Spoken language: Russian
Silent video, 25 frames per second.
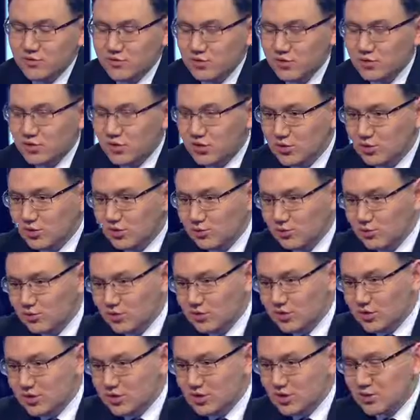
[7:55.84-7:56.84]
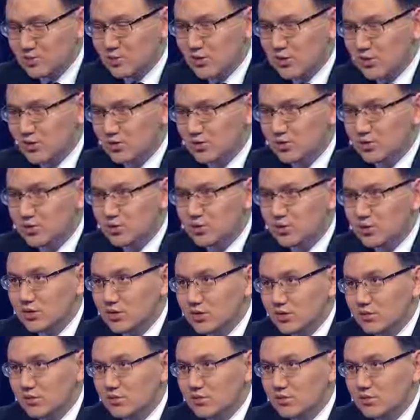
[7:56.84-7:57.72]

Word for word: Все это, я думаю, у нас сейчас происходит